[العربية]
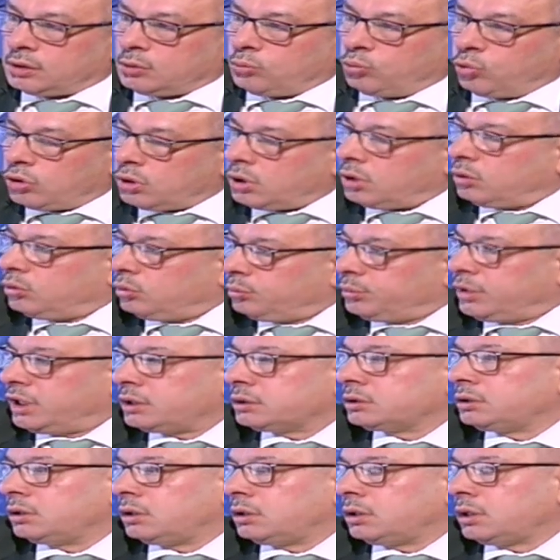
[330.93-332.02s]
بمقاومه
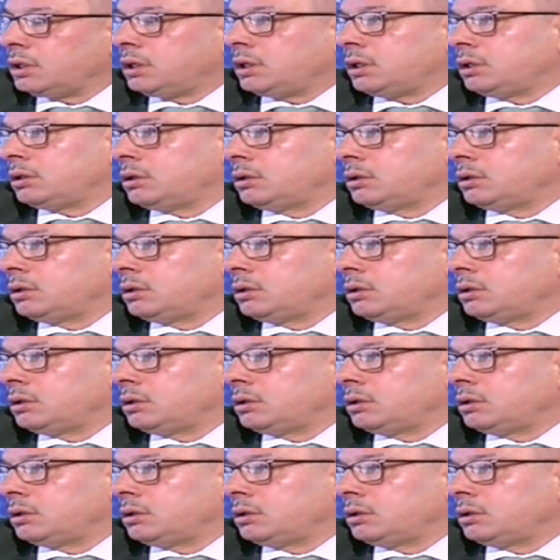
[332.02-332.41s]
اكثر ل